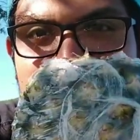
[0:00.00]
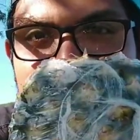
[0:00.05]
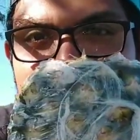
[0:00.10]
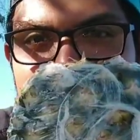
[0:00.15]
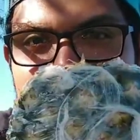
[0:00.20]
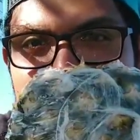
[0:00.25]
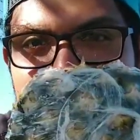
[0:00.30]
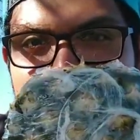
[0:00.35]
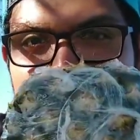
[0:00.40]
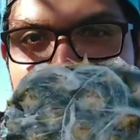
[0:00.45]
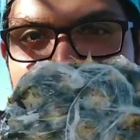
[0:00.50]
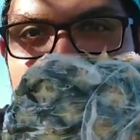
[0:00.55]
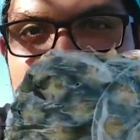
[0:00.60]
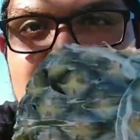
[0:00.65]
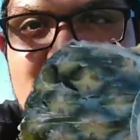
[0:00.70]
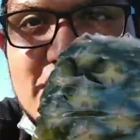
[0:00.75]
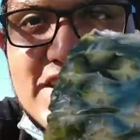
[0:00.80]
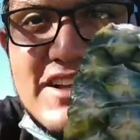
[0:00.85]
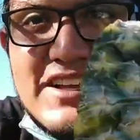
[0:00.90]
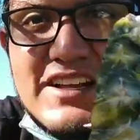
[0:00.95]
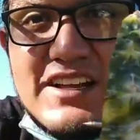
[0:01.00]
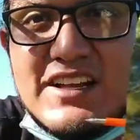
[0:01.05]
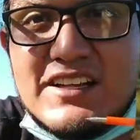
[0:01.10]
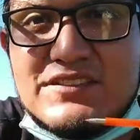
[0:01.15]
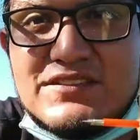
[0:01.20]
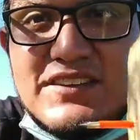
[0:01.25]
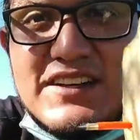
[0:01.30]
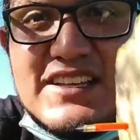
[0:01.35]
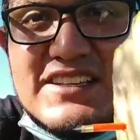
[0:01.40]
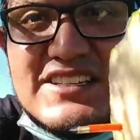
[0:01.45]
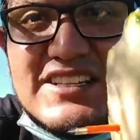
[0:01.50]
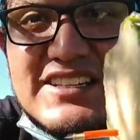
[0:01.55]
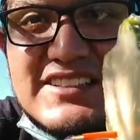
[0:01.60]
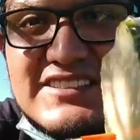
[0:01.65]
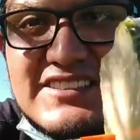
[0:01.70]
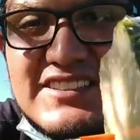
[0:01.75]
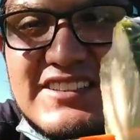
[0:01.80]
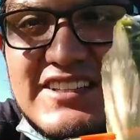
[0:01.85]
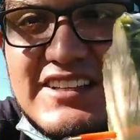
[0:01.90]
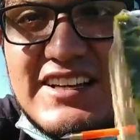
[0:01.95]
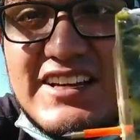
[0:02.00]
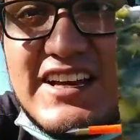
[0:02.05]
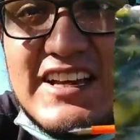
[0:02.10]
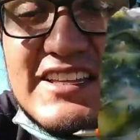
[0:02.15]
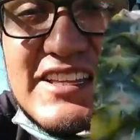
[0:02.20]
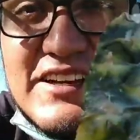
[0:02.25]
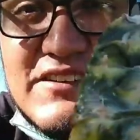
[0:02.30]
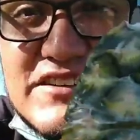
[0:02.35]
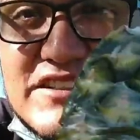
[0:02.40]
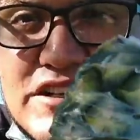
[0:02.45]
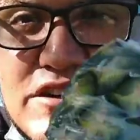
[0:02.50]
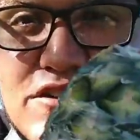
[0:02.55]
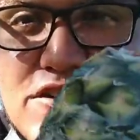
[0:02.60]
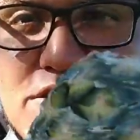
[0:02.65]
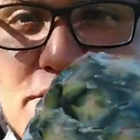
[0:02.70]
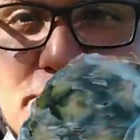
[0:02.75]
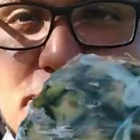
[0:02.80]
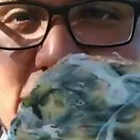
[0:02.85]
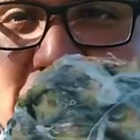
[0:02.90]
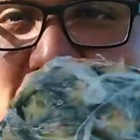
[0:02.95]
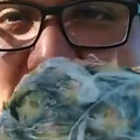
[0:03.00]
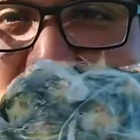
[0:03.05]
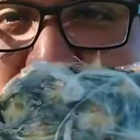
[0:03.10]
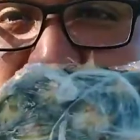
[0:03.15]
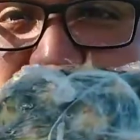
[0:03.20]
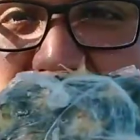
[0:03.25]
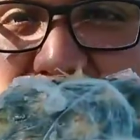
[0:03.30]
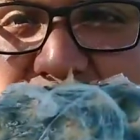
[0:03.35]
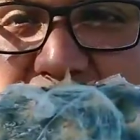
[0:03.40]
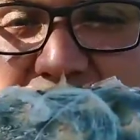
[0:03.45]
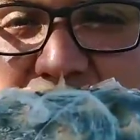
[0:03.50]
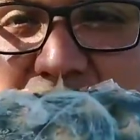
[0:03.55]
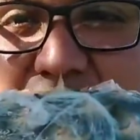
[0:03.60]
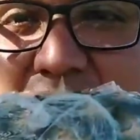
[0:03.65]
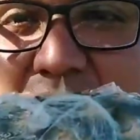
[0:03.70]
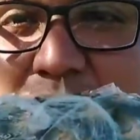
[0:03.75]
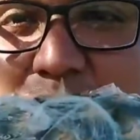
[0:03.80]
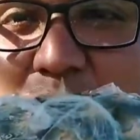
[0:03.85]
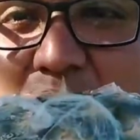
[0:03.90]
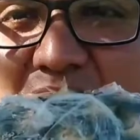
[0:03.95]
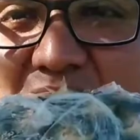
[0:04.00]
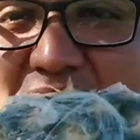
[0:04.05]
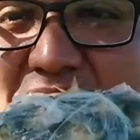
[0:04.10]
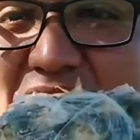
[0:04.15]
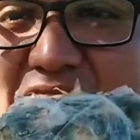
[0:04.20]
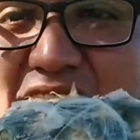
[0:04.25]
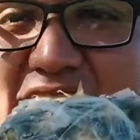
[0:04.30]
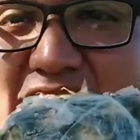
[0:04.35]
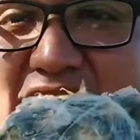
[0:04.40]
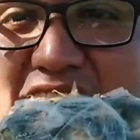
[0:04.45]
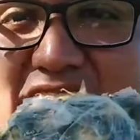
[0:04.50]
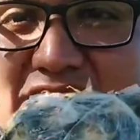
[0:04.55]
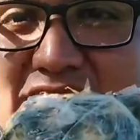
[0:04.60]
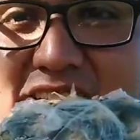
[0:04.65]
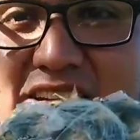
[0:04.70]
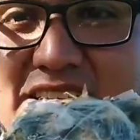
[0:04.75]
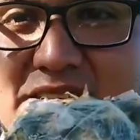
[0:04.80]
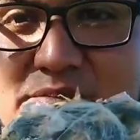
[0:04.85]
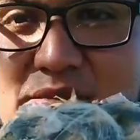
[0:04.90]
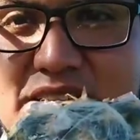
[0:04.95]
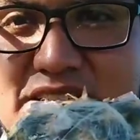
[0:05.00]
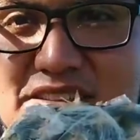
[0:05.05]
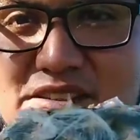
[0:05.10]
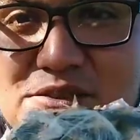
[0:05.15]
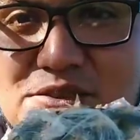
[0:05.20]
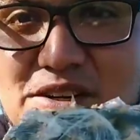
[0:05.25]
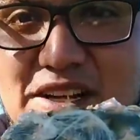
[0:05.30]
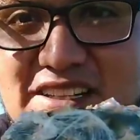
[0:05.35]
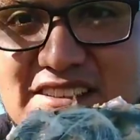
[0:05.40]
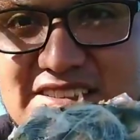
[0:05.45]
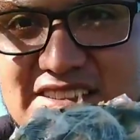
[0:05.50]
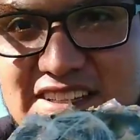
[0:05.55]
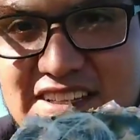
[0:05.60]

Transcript: pero bueno, las flechas atravesaron completamente una piña verde que es de las más duras